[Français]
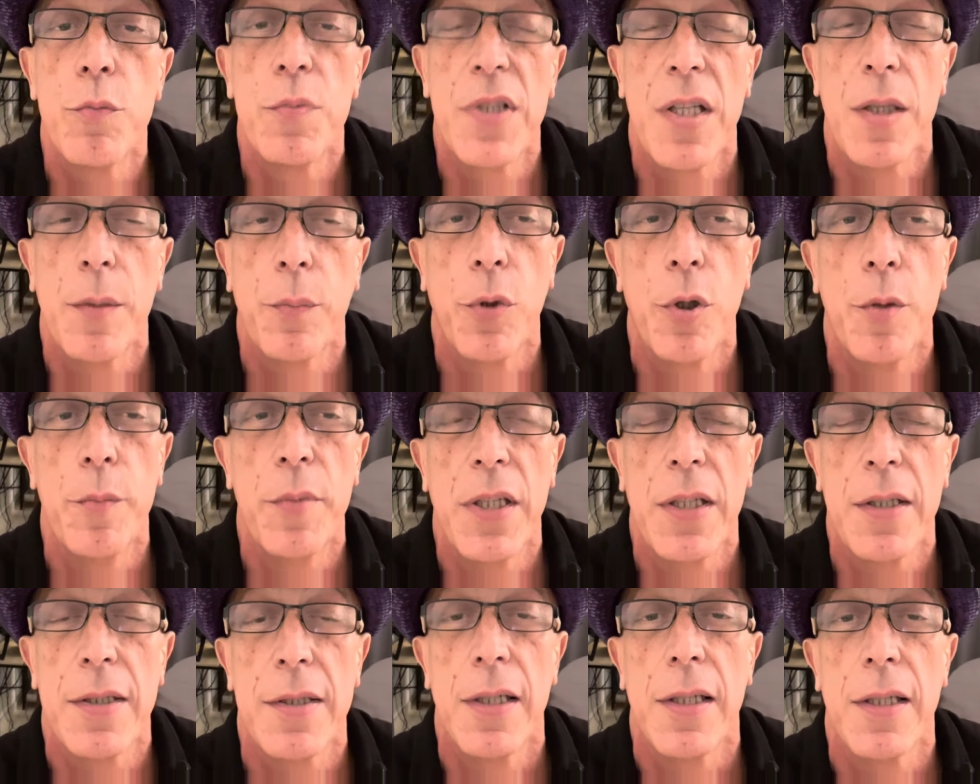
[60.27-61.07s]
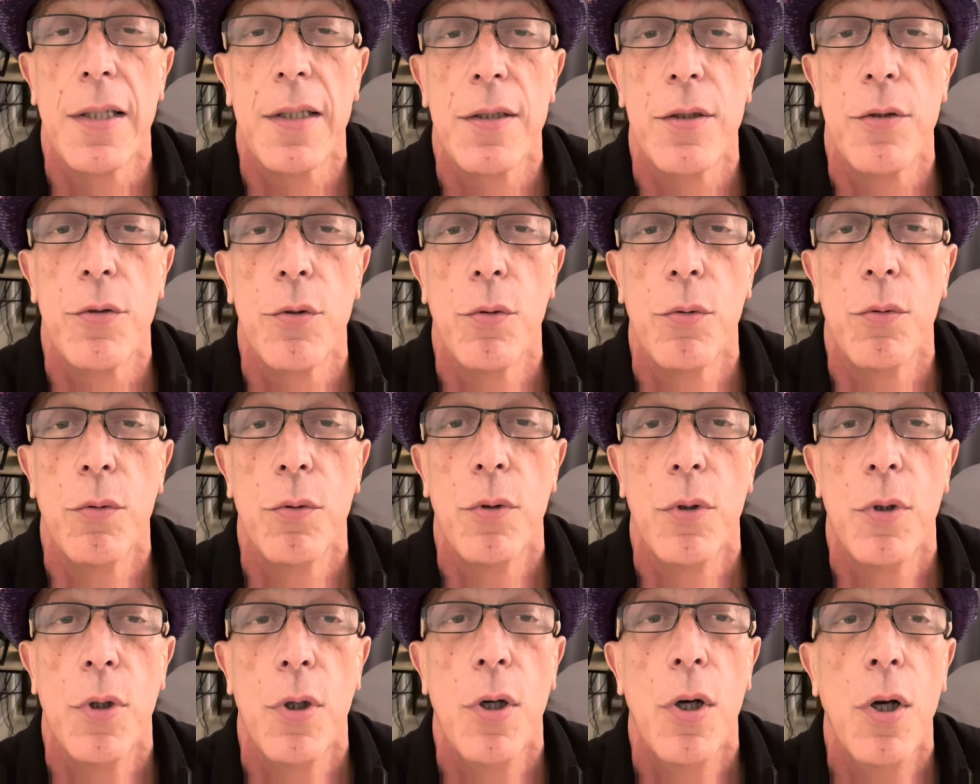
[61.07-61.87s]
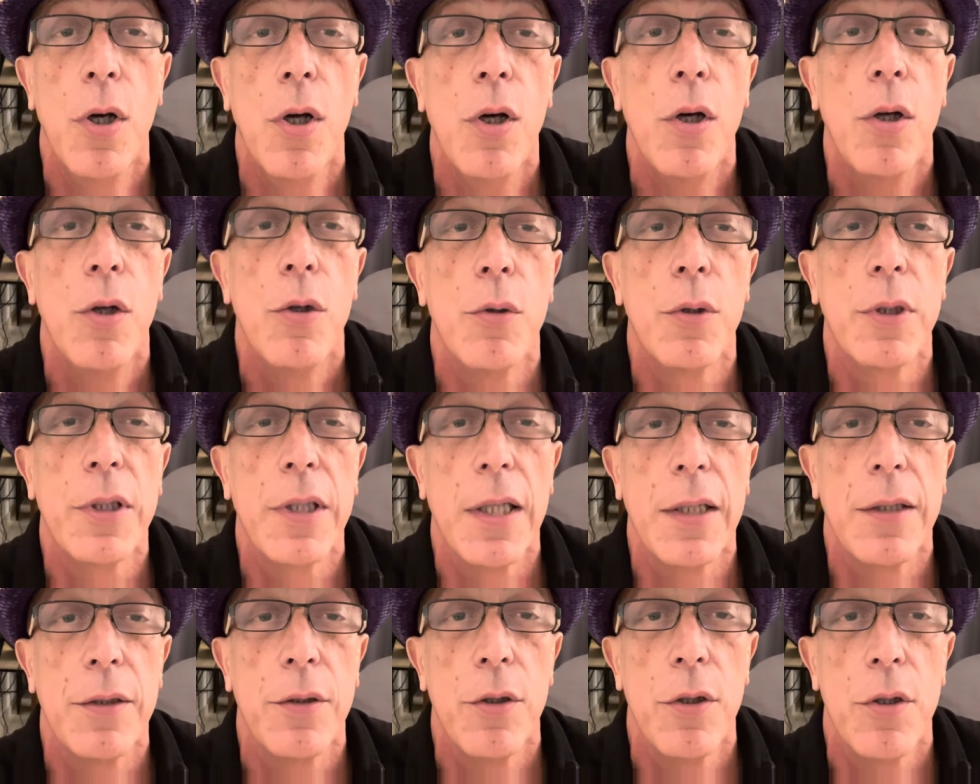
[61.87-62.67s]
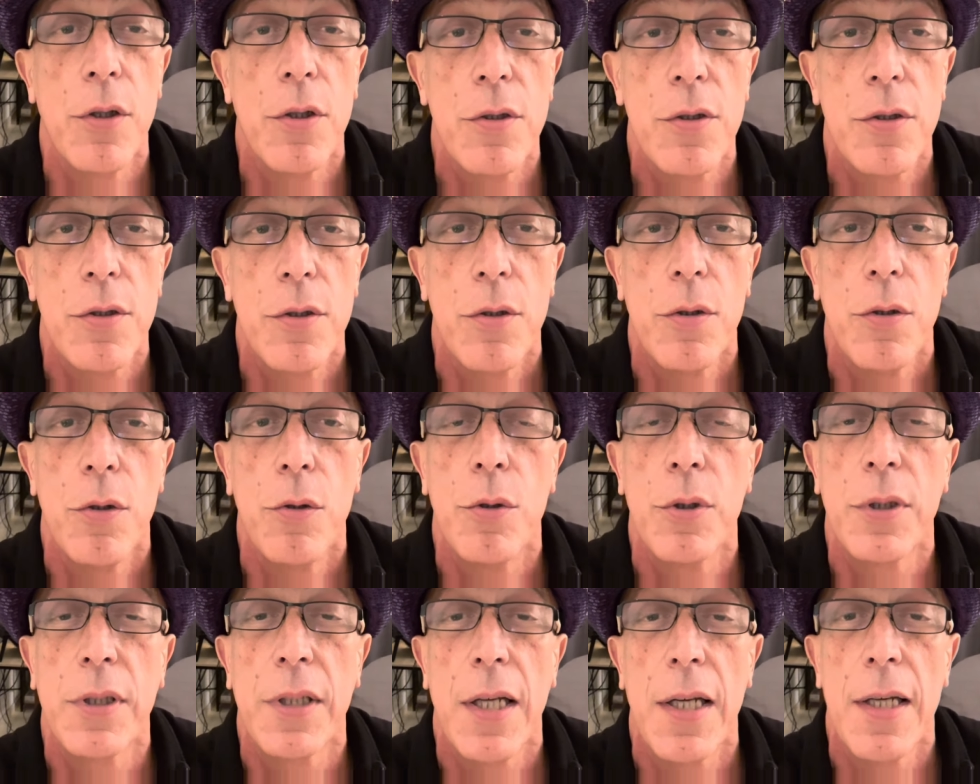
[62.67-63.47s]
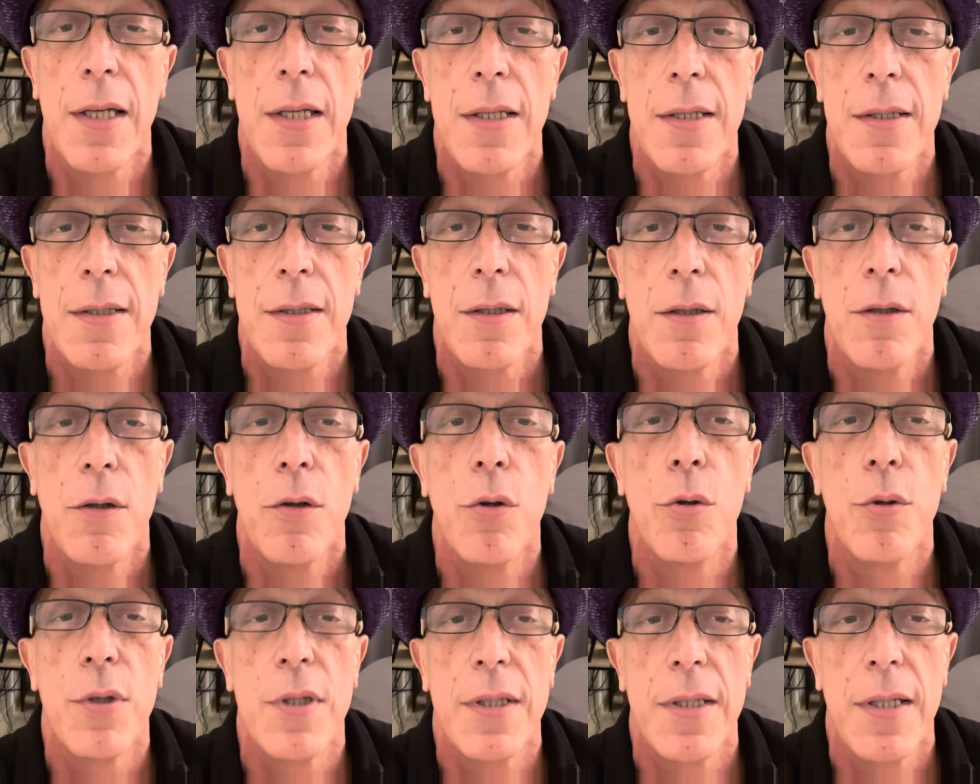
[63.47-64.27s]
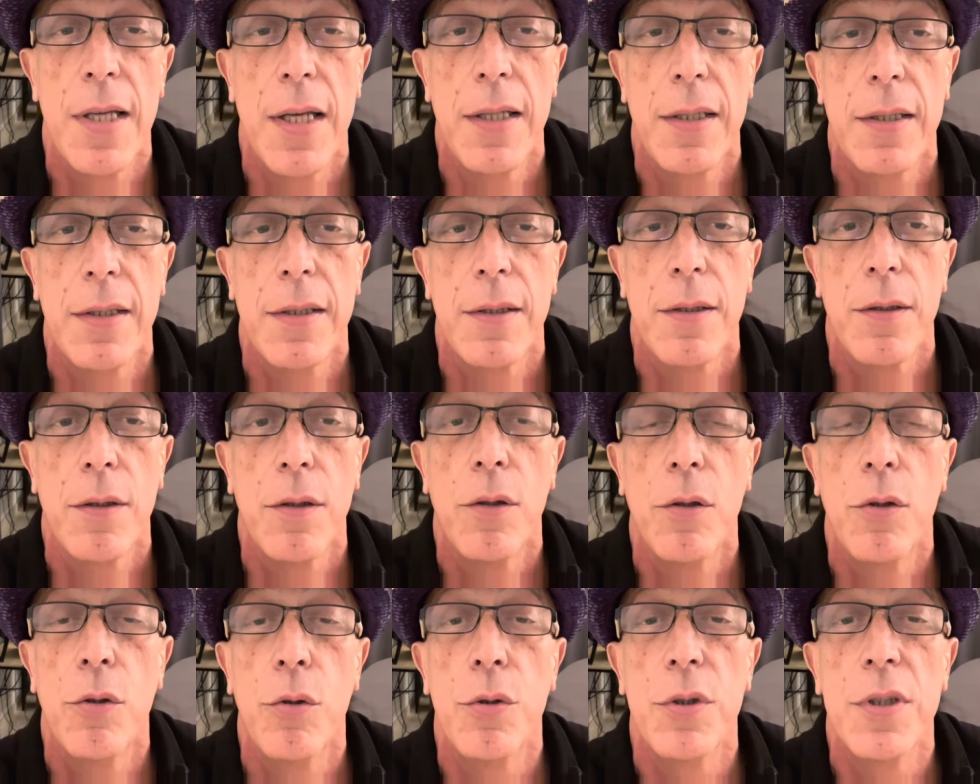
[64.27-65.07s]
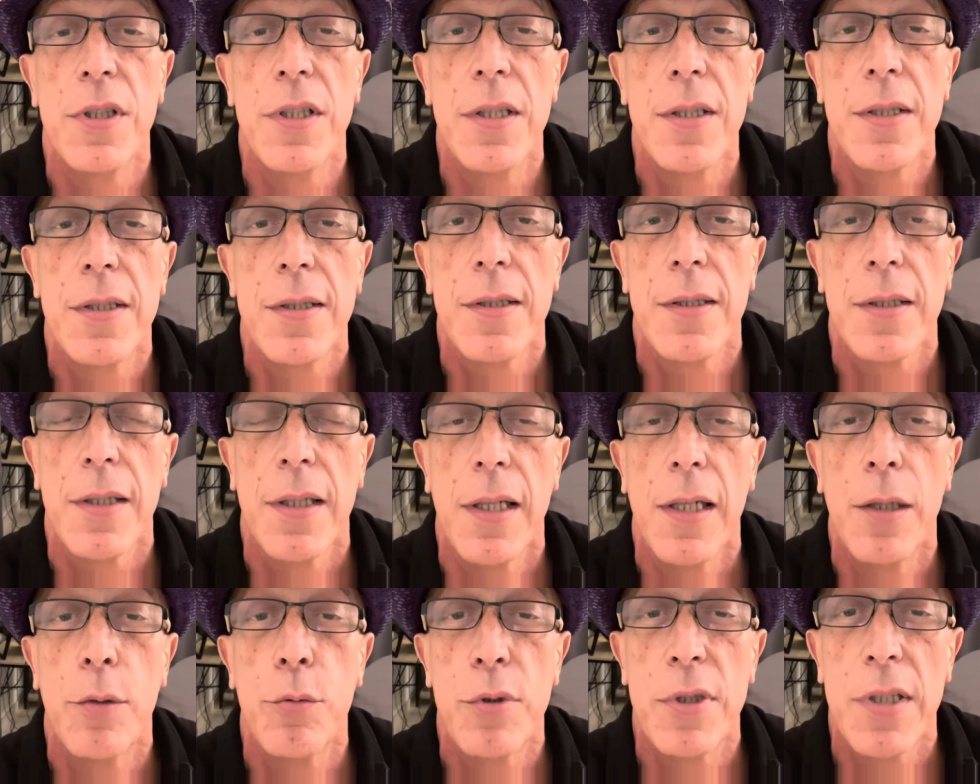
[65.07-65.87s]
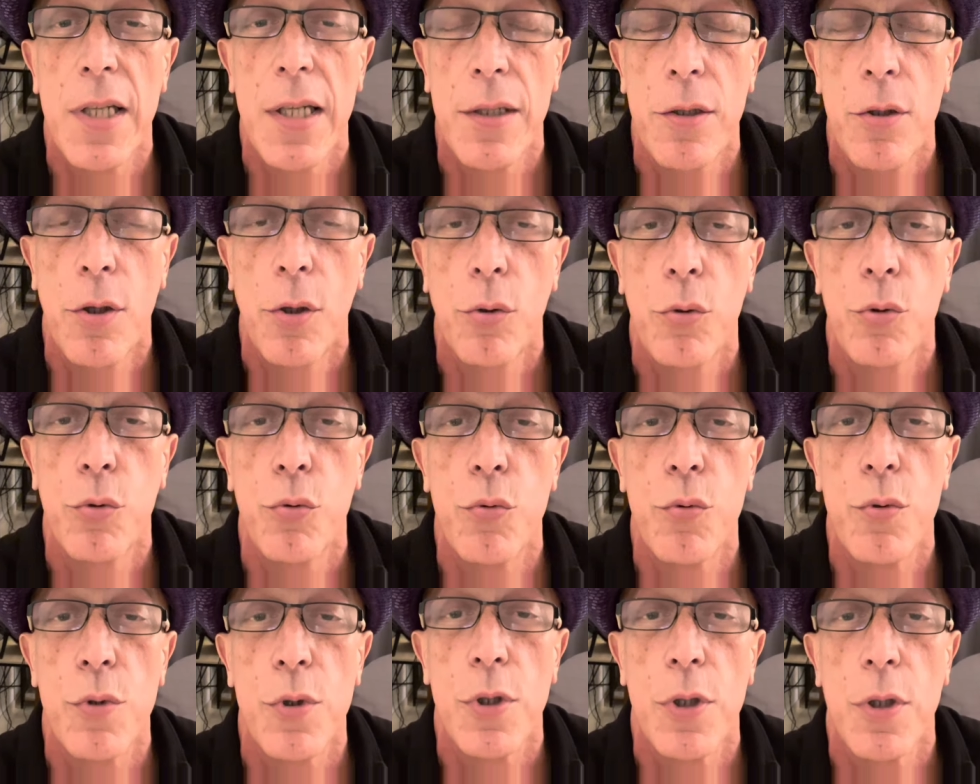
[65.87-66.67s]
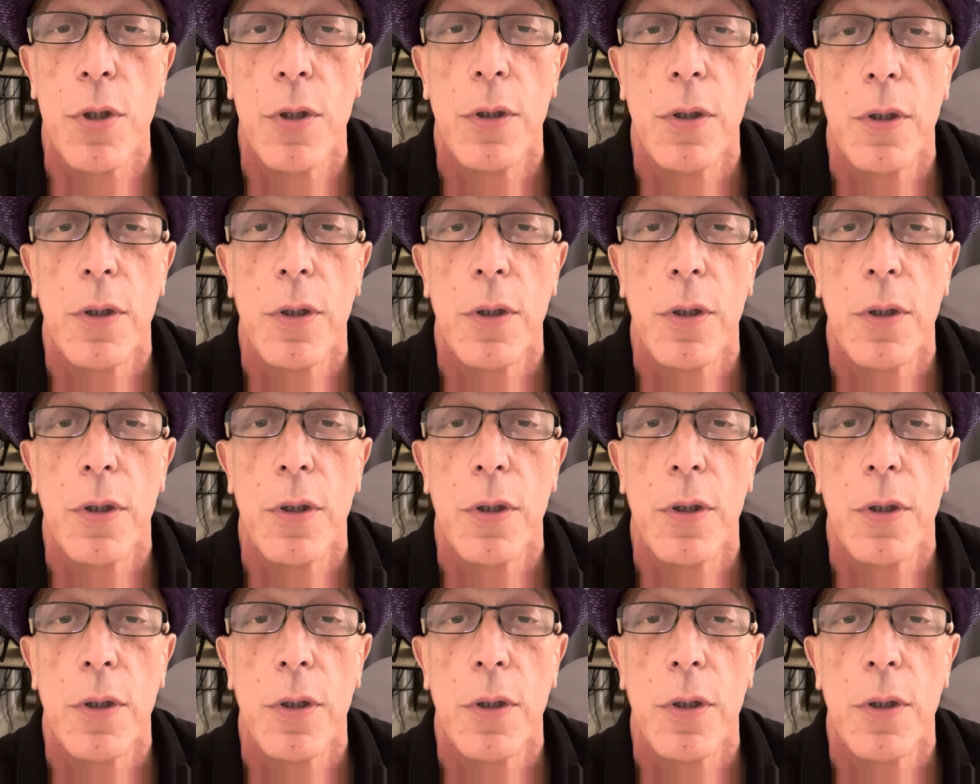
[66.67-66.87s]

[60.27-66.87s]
cette première sélection. Le 14, le 13, le 7, le 10 et l'outsider le 12.